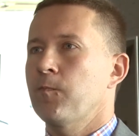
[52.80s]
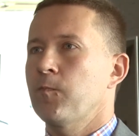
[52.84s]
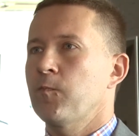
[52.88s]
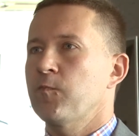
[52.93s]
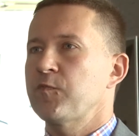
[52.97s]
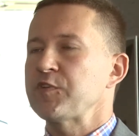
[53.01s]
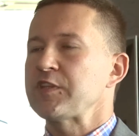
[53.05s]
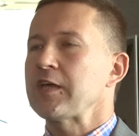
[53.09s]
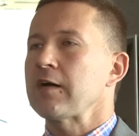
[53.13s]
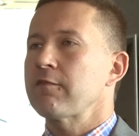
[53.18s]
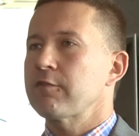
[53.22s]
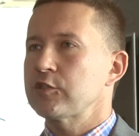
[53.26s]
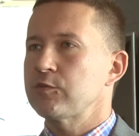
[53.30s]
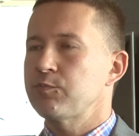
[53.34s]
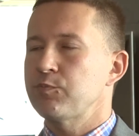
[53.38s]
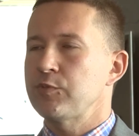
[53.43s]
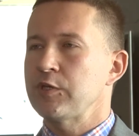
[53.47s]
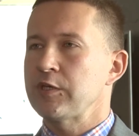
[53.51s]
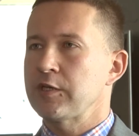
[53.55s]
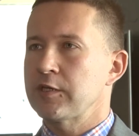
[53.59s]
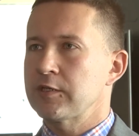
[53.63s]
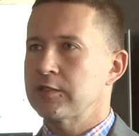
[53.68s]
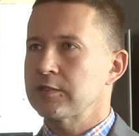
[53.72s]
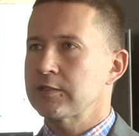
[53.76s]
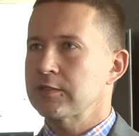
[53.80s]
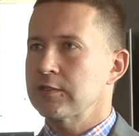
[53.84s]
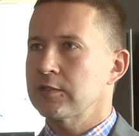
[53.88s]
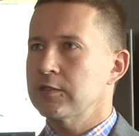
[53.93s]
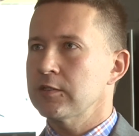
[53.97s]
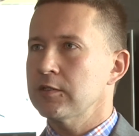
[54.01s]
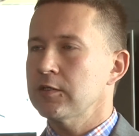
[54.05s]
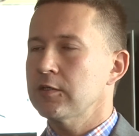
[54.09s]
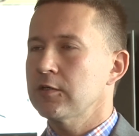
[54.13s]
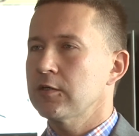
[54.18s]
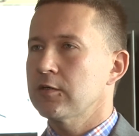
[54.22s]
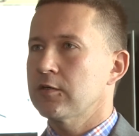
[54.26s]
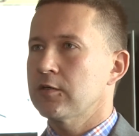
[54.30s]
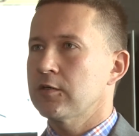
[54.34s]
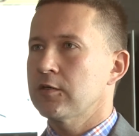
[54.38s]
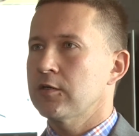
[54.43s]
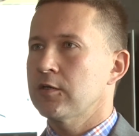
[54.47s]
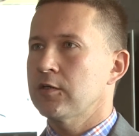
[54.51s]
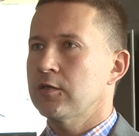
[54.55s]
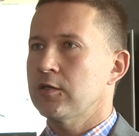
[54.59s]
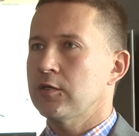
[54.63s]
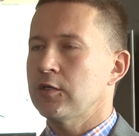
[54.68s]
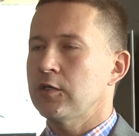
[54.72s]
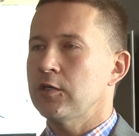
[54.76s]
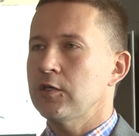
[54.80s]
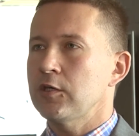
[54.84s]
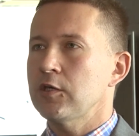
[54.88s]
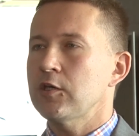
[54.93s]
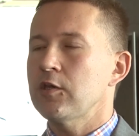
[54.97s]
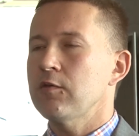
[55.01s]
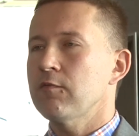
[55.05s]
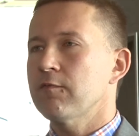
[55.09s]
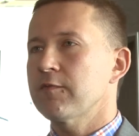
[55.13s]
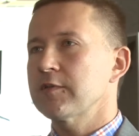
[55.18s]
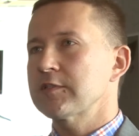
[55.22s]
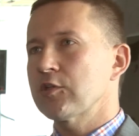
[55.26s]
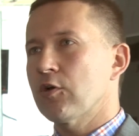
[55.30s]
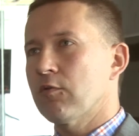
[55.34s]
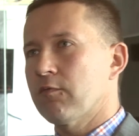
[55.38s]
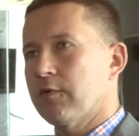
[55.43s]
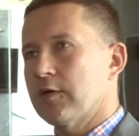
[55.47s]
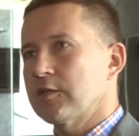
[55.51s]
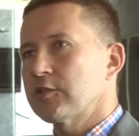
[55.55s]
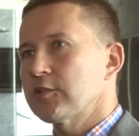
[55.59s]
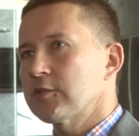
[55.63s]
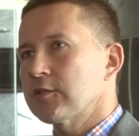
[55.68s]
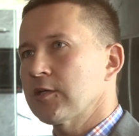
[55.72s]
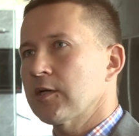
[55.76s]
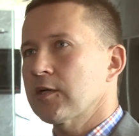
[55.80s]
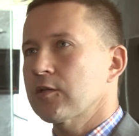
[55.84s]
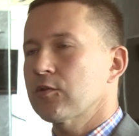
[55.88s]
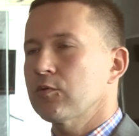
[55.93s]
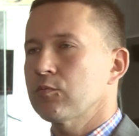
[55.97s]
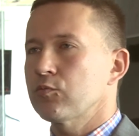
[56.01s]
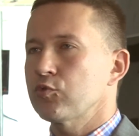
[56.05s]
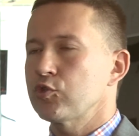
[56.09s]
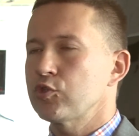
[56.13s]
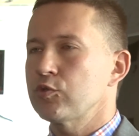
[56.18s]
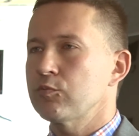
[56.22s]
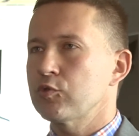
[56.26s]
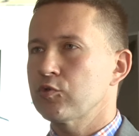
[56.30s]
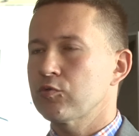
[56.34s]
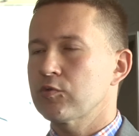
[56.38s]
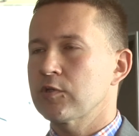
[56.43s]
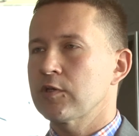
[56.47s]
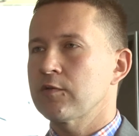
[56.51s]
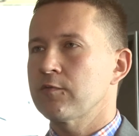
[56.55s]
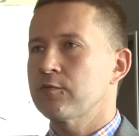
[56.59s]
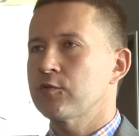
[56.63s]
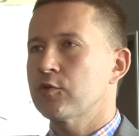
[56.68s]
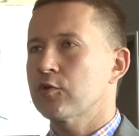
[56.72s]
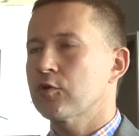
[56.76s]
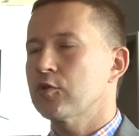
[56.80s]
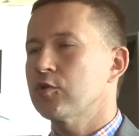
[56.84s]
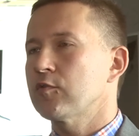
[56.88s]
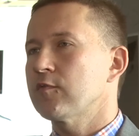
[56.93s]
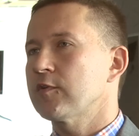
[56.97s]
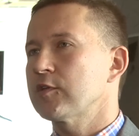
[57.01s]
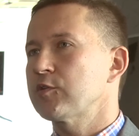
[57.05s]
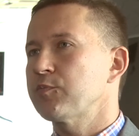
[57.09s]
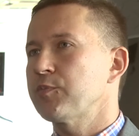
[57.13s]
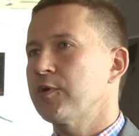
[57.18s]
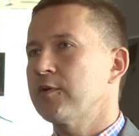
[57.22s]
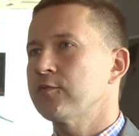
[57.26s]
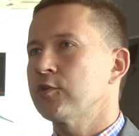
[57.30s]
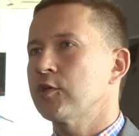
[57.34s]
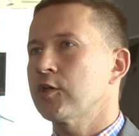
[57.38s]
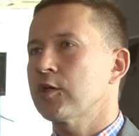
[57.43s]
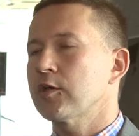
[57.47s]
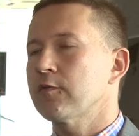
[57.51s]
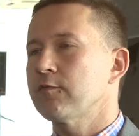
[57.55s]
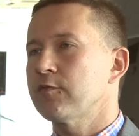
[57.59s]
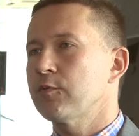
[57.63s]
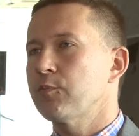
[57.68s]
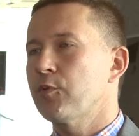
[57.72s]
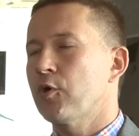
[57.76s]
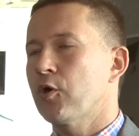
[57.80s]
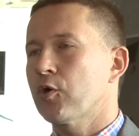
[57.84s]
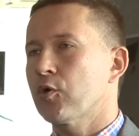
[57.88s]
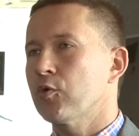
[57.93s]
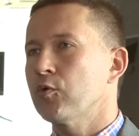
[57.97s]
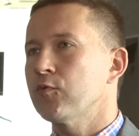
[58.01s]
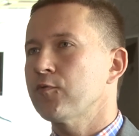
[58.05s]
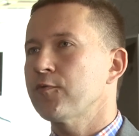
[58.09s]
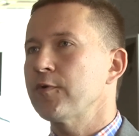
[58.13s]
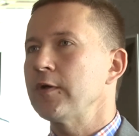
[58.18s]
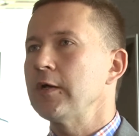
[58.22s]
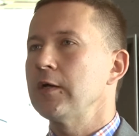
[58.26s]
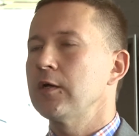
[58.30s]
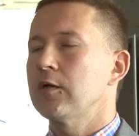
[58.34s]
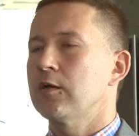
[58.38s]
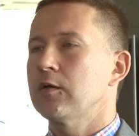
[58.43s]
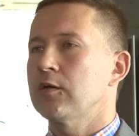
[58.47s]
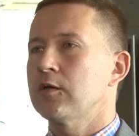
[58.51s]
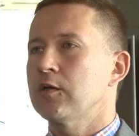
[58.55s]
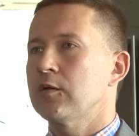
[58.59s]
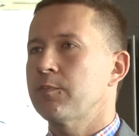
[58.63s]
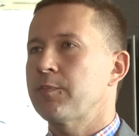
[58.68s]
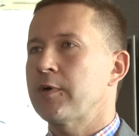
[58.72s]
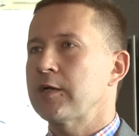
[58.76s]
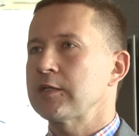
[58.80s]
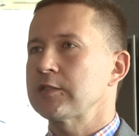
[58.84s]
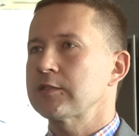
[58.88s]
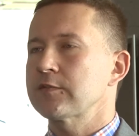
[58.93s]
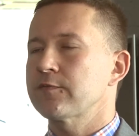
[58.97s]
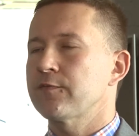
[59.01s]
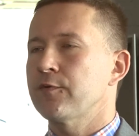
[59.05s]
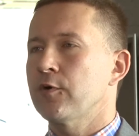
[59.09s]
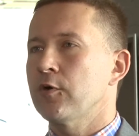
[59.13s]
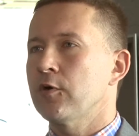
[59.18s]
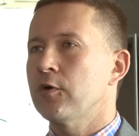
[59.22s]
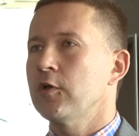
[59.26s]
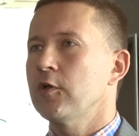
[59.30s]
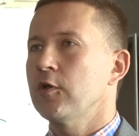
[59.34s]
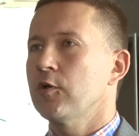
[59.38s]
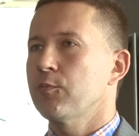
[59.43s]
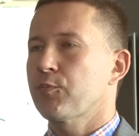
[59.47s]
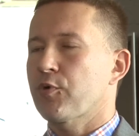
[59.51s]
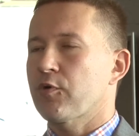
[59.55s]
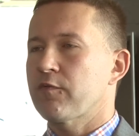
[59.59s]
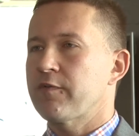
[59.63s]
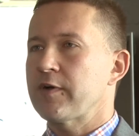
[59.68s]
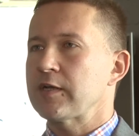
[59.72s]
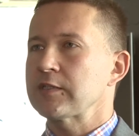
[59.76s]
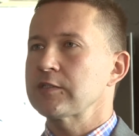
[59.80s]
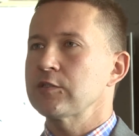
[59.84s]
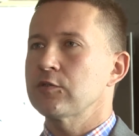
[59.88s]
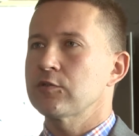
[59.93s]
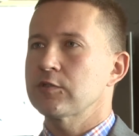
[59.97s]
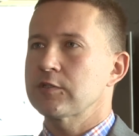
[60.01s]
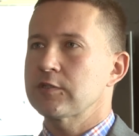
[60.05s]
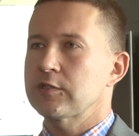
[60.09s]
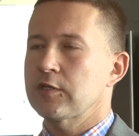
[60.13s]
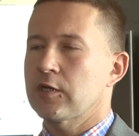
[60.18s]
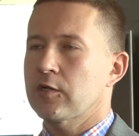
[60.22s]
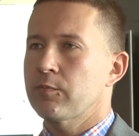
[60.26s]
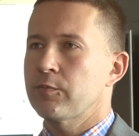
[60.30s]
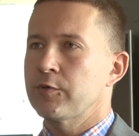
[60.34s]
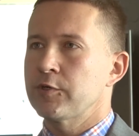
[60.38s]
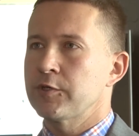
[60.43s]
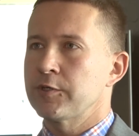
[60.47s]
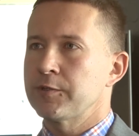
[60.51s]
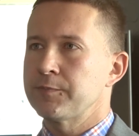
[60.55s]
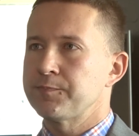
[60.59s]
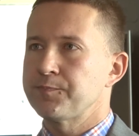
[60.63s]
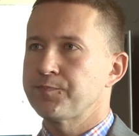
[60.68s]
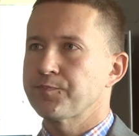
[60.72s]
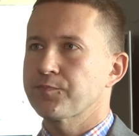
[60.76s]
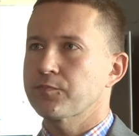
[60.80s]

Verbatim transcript: wydawać pieniędzy i ich inwestować, tak? No musimy tutaj dokonywać pewnych wyborów. E, państwo prowadząc jakby